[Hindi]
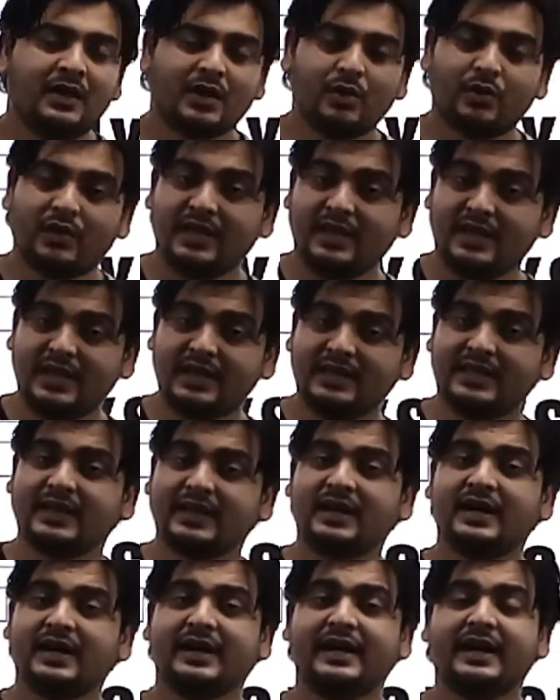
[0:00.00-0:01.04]
क्योंकि ये
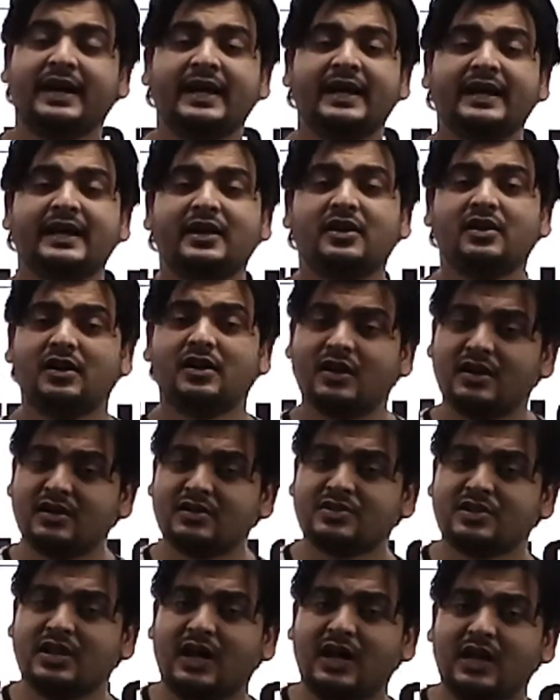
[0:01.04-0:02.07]
देखा गया है कि हर
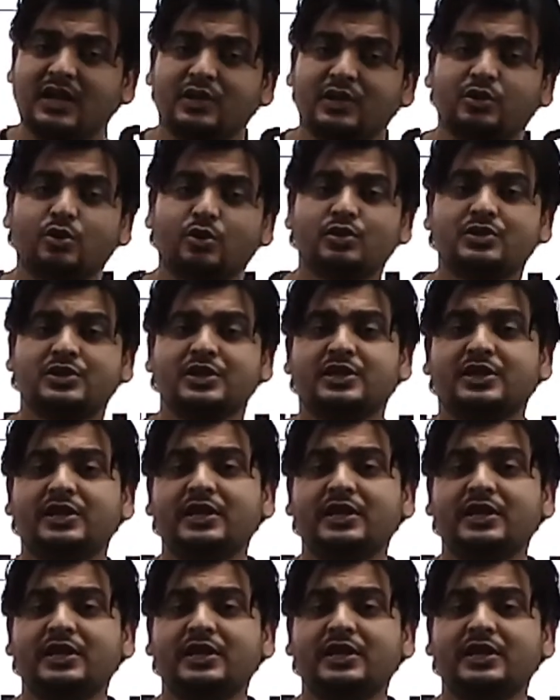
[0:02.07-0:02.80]
साल दो से